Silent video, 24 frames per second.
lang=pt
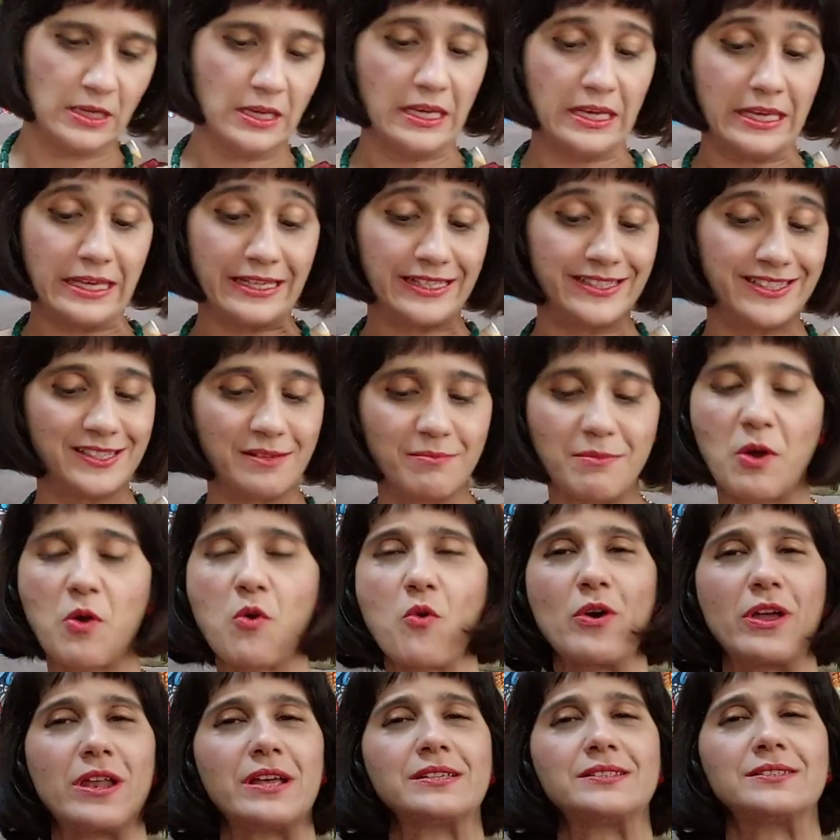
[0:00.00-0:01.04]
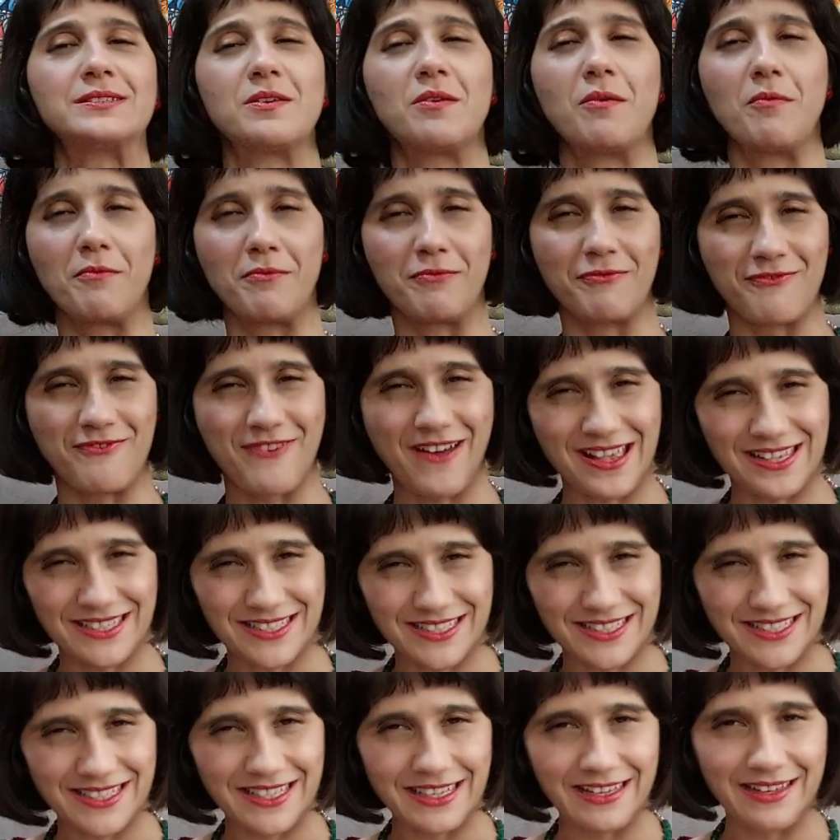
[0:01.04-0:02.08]
E se meu coração
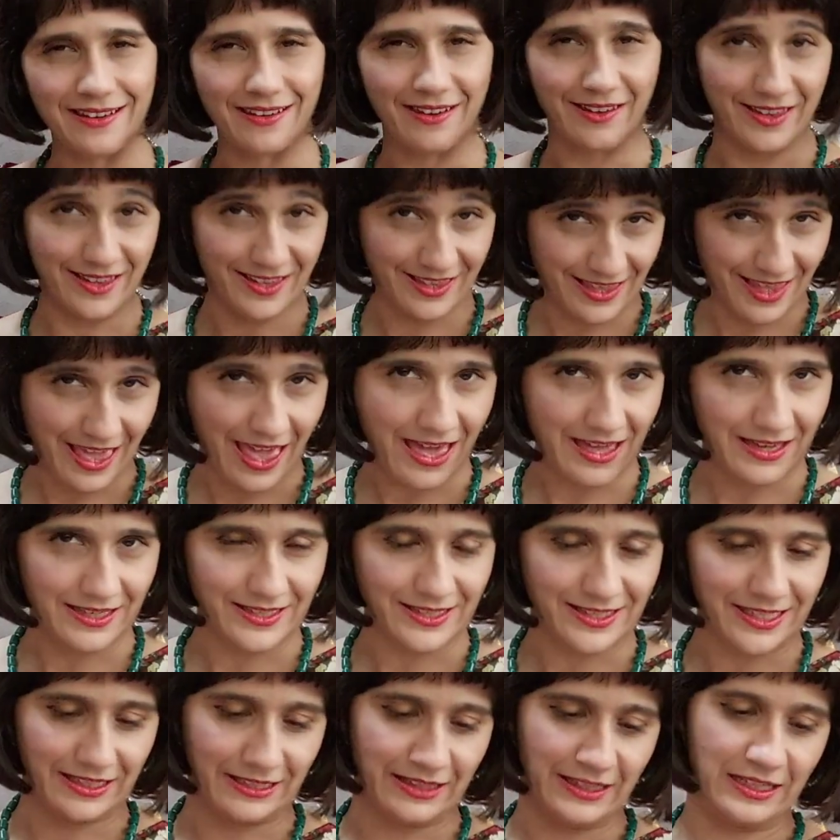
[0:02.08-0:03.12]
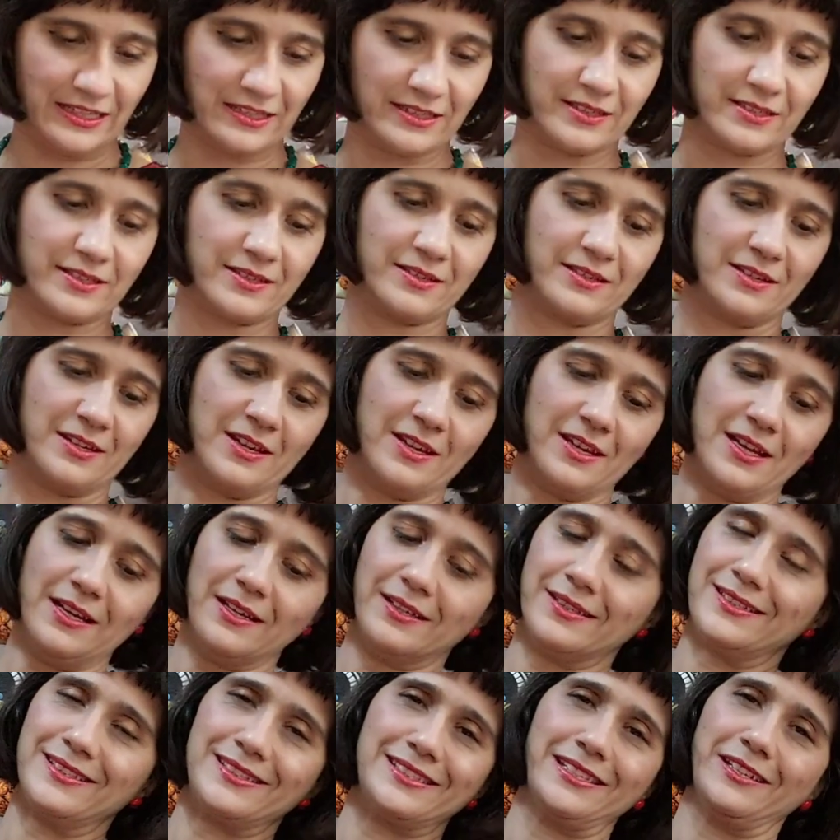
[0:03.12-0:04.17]
vacila e quer ceder,
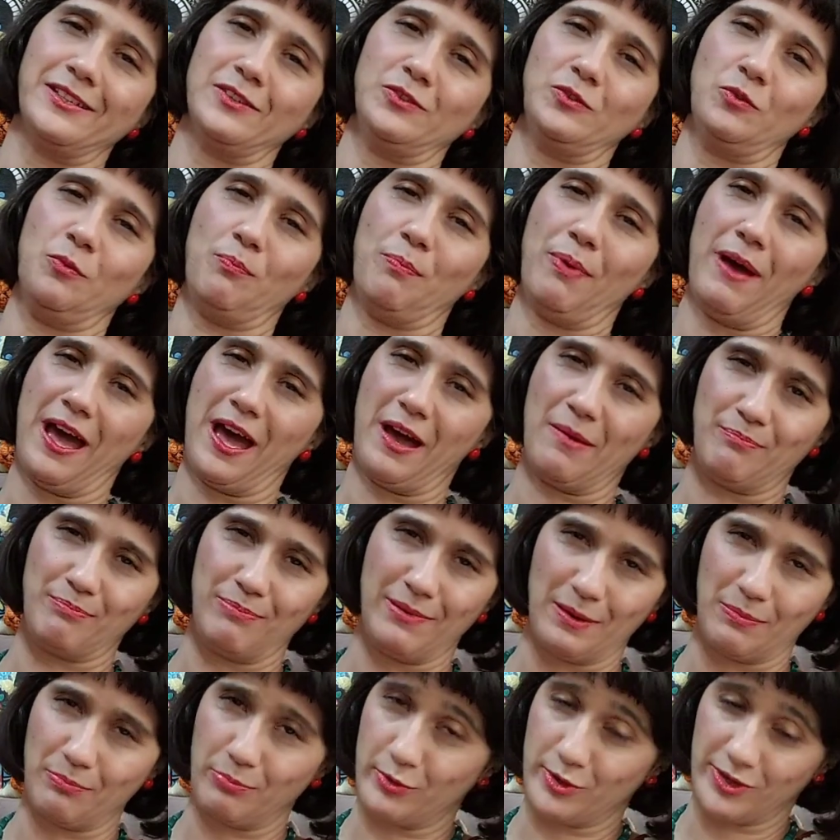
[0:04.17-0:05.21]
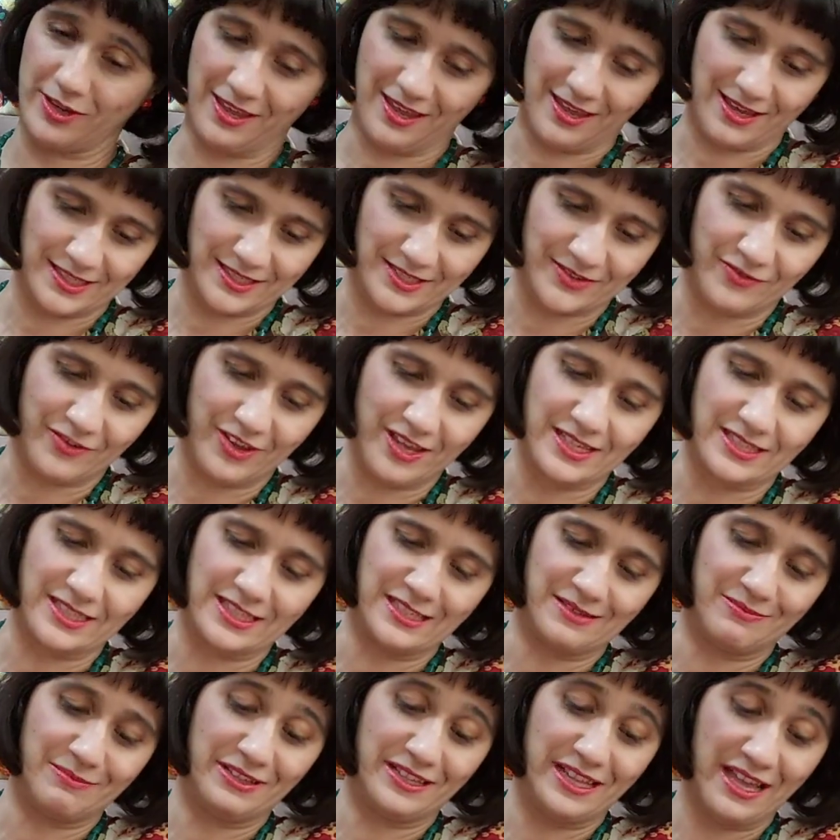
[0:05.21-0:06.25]
Santo Papa, porque às vezes
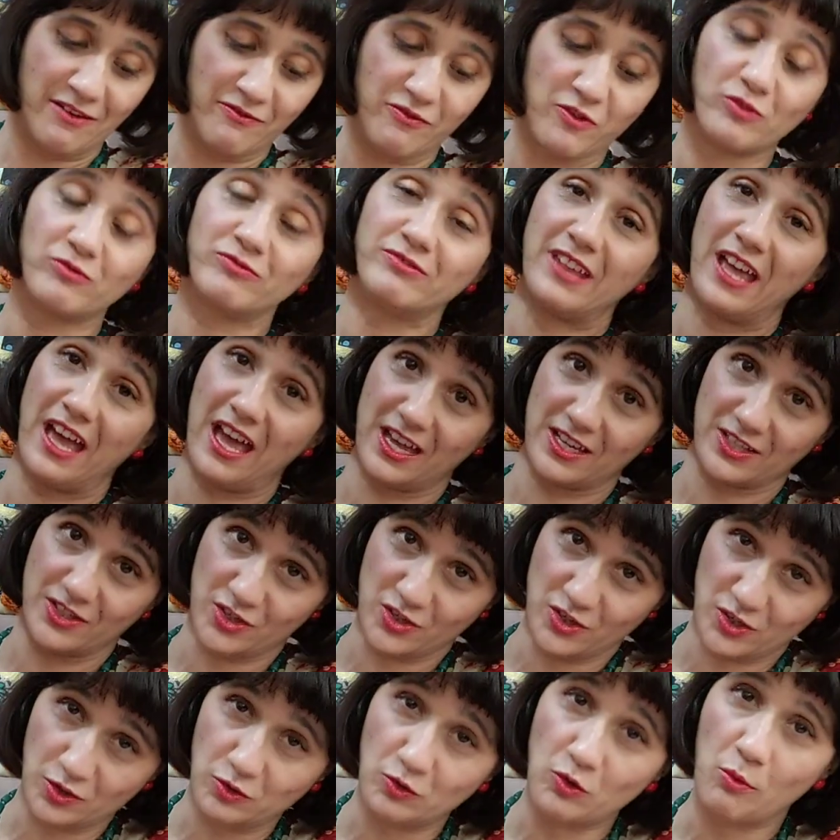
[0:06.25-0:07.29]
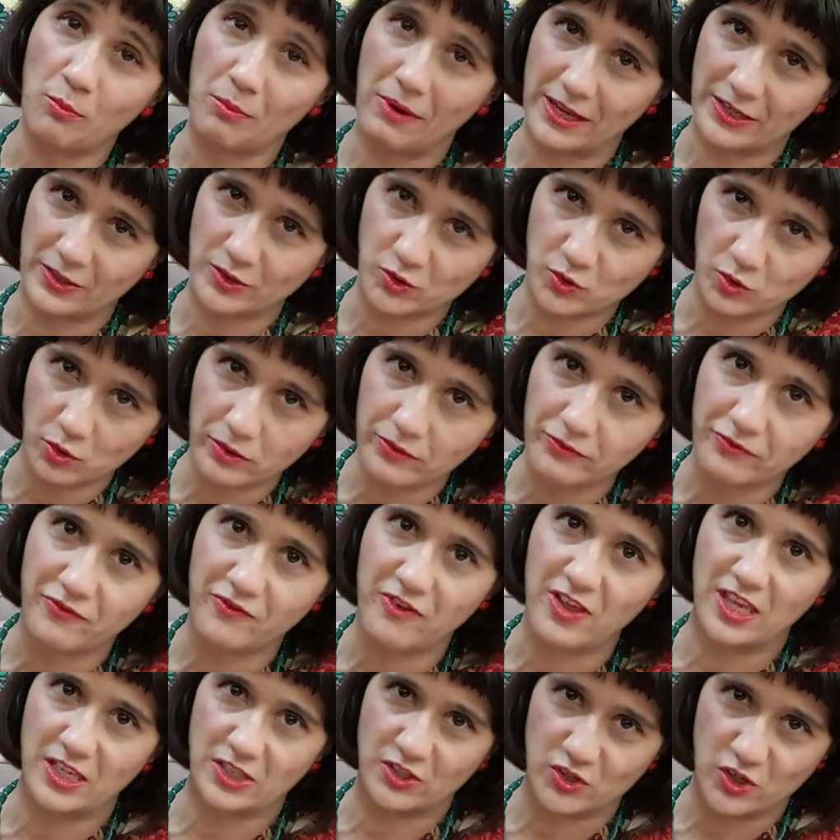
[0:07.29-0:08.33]
me dá vontade de tomar
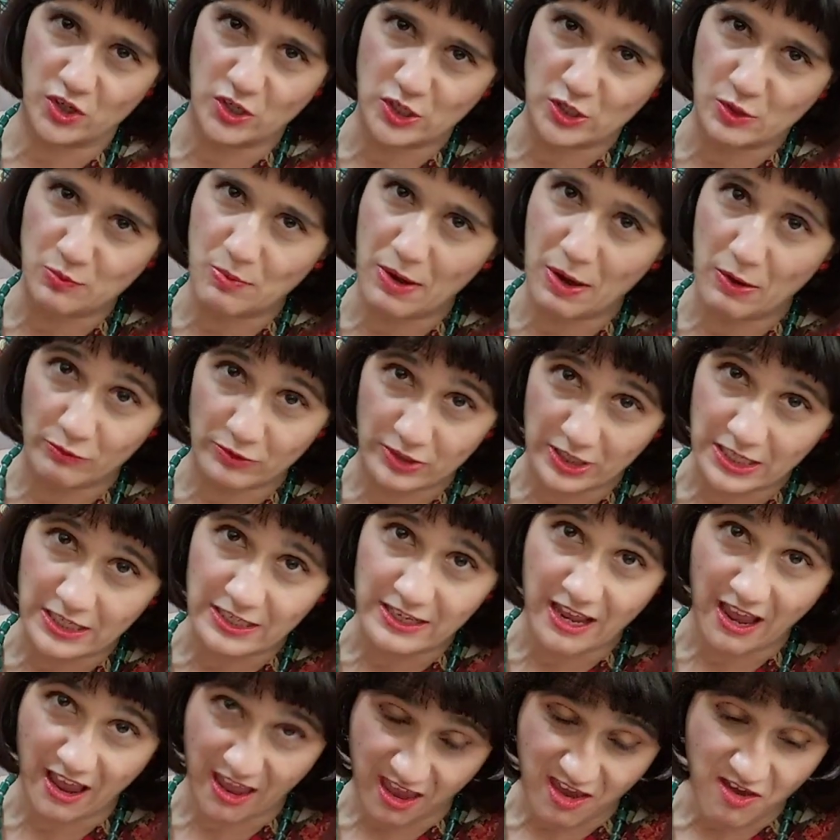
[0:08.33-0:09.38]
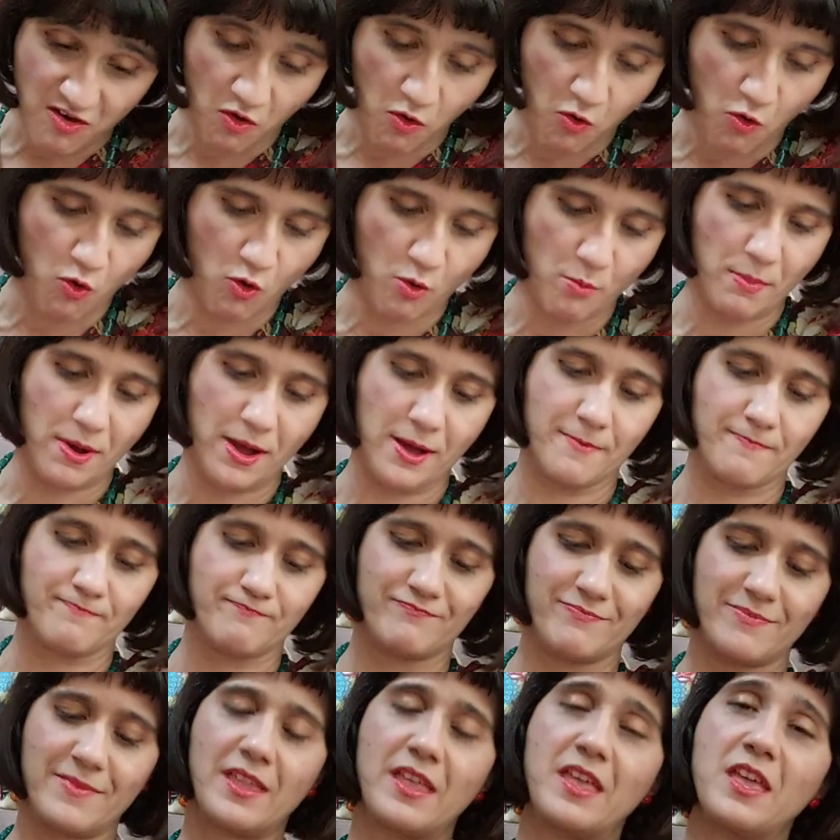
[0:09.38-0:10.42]
sorvete de baunilha em Roma,
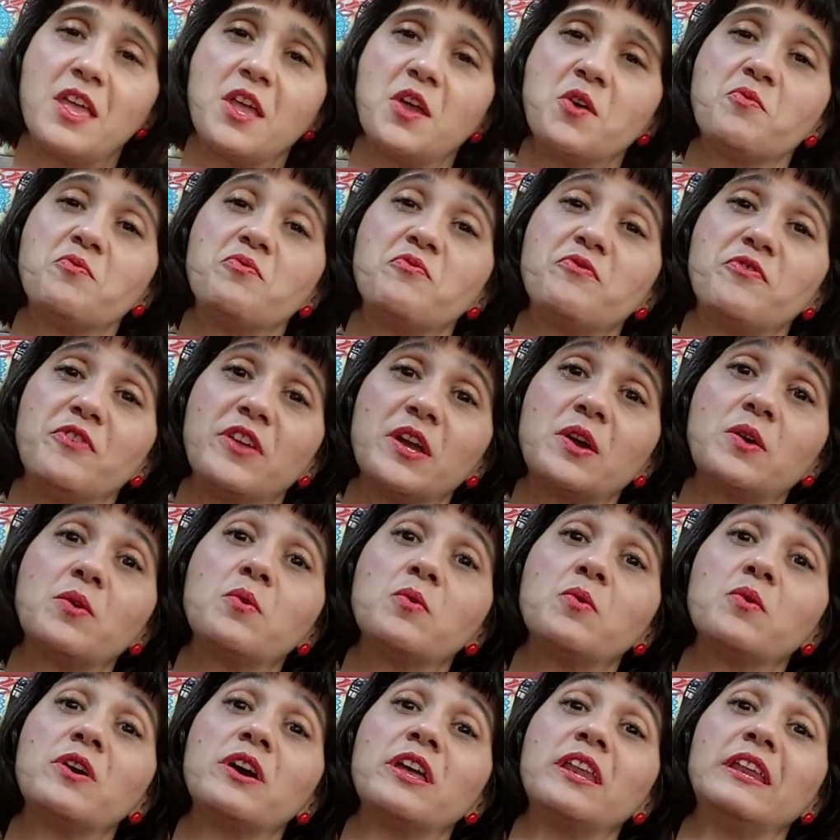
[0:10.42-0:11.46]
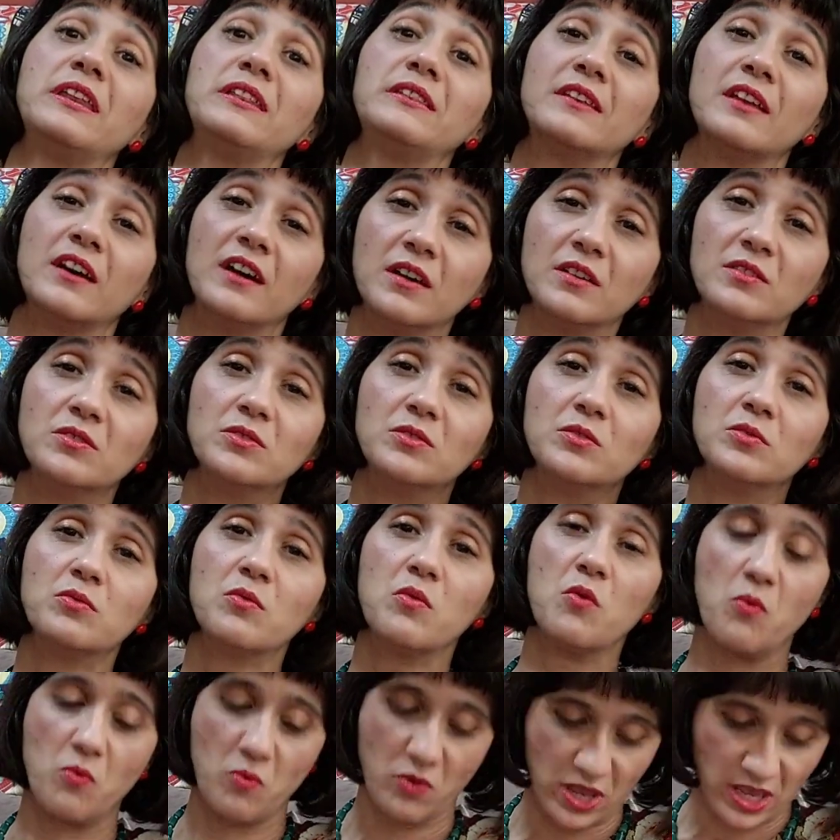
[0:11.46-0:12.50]
eu fico gritando
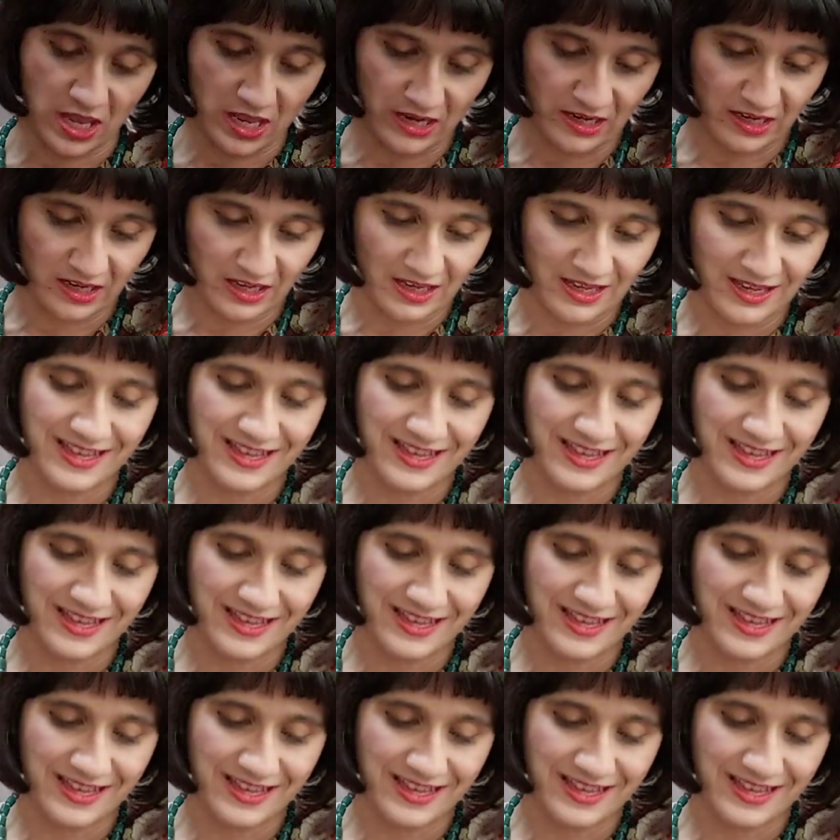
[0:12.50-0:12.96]
com ele.